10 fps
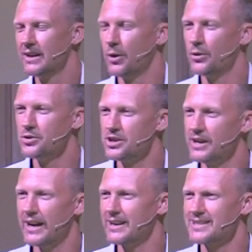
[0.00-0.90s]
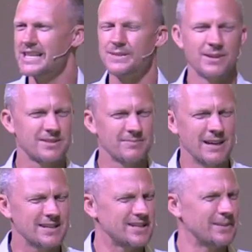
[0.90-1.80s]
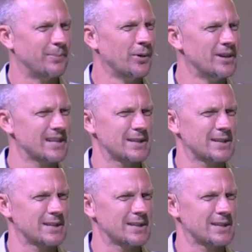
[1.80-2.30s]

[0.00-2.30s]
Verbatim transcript: hoje ah, seis meses depois,